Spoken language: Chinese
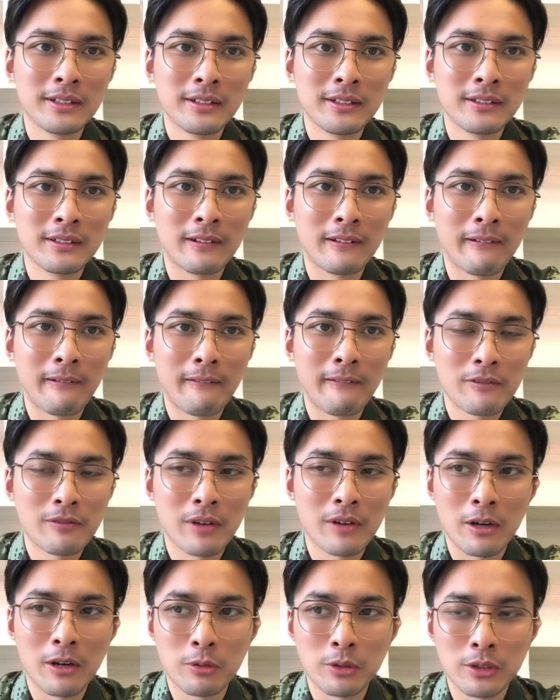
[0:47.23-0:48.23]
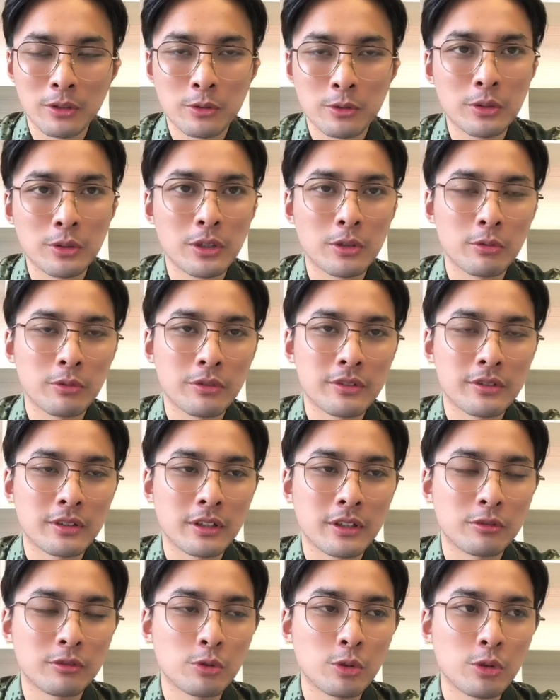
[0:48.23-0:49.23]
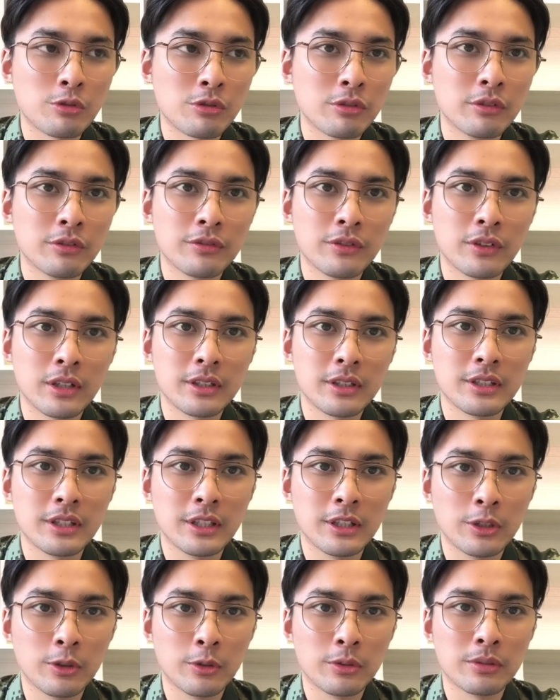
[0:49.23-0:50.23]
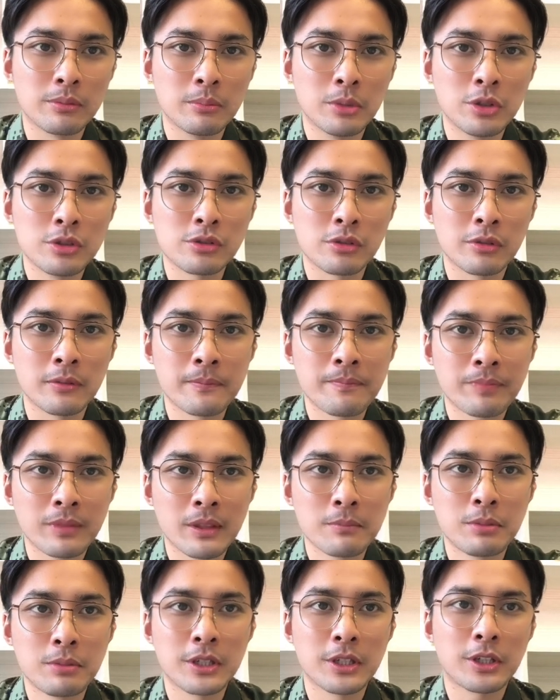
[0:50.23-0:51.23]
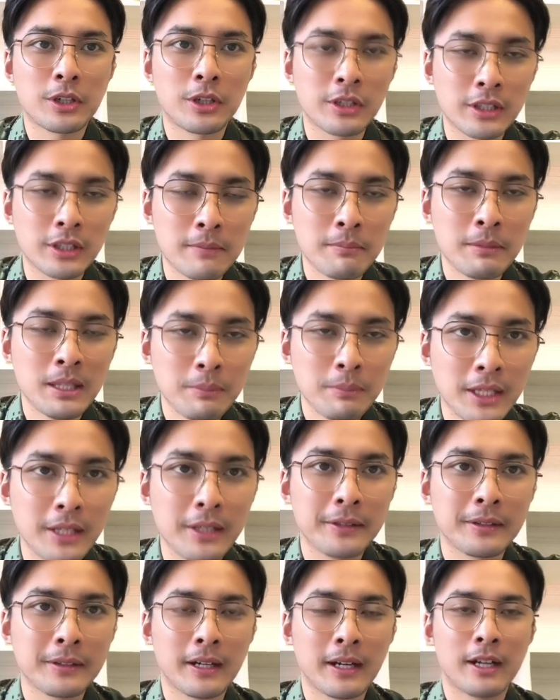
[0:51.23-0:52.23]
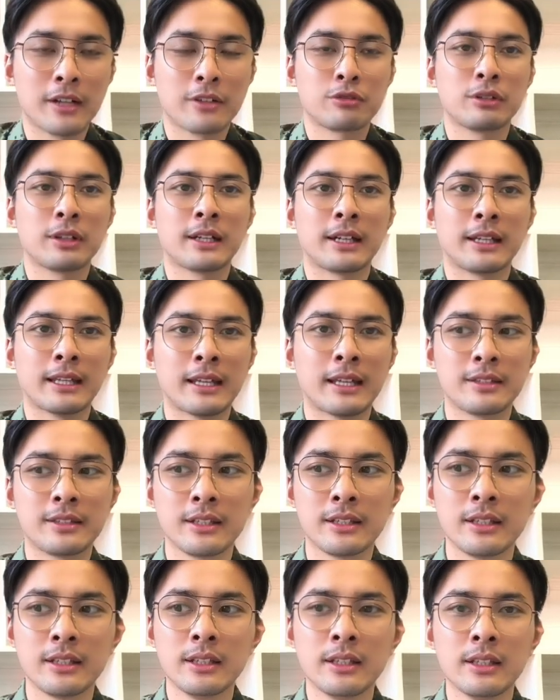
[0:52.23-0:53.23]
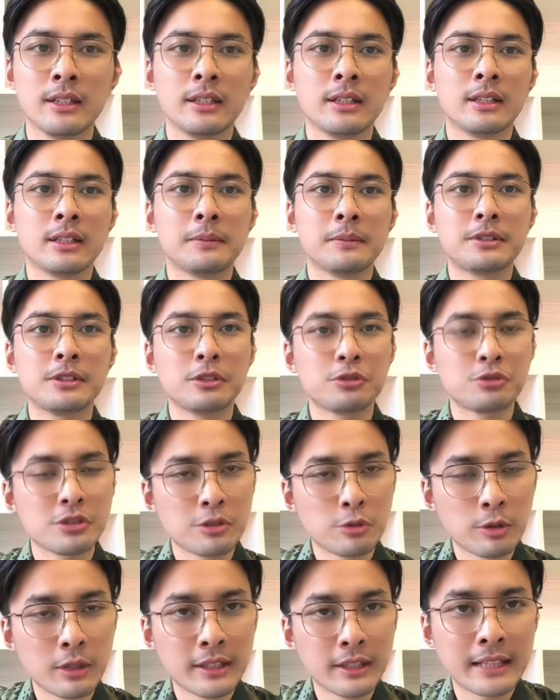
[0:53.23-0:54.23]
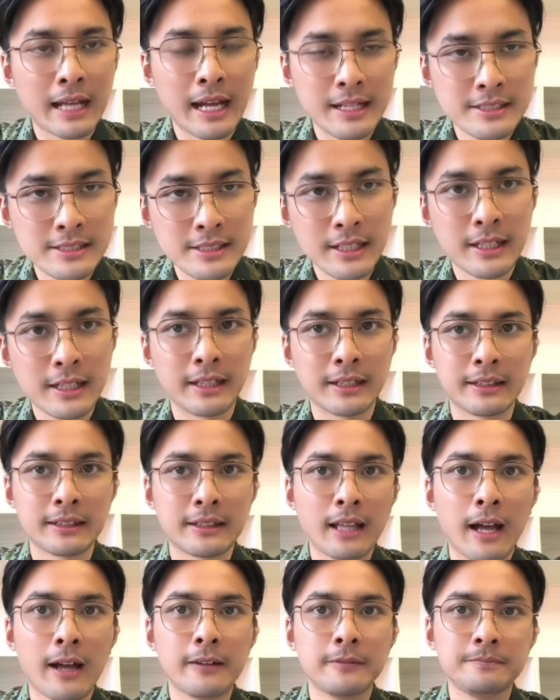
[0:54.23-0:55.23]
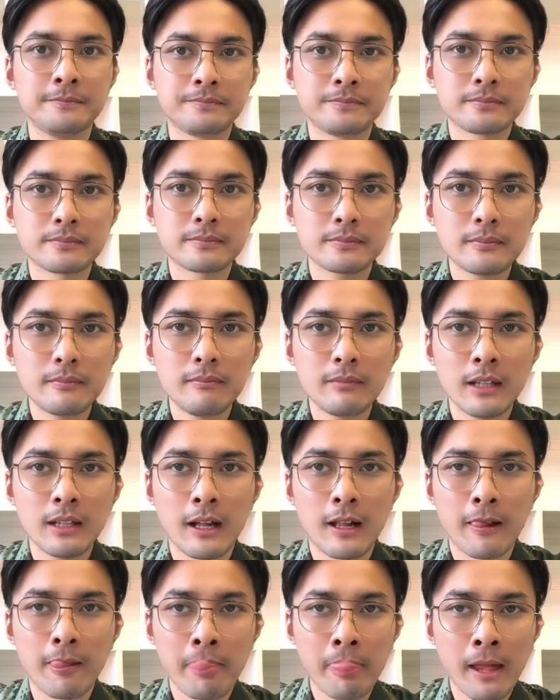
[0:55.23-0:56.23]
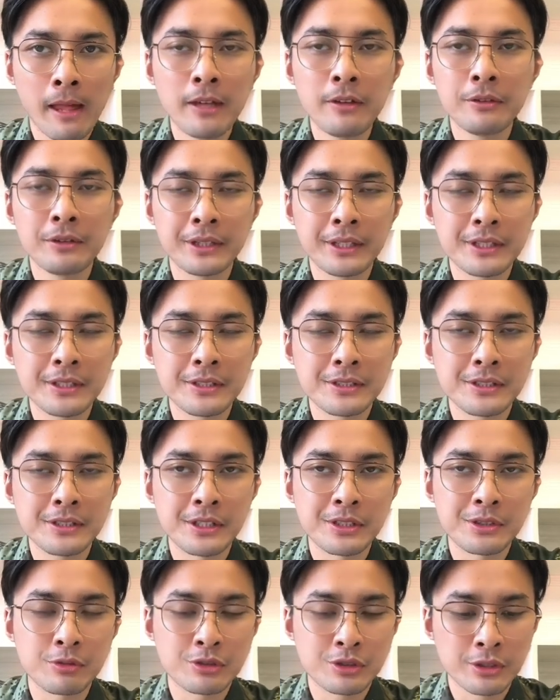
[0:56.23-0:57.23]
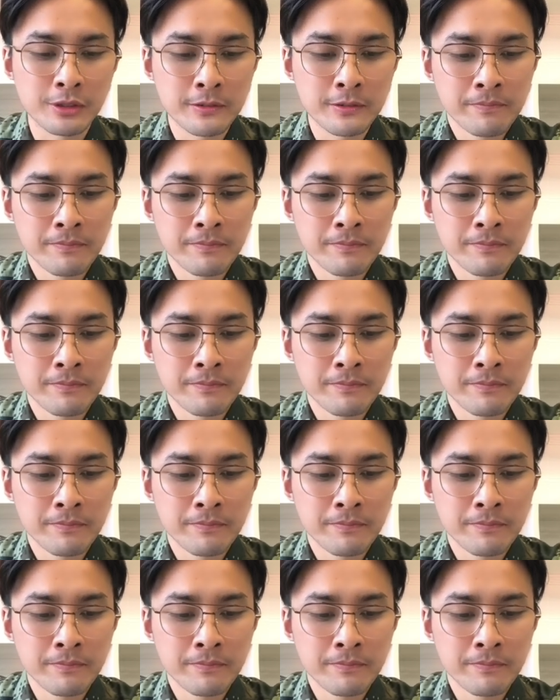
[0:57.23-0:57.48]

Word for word: 这个法国的空客公司跟中国军工复合体有某种。不可告人的秘密啊，说的很难听。那么这个确实对他打击很大啊。还有一个事情就是，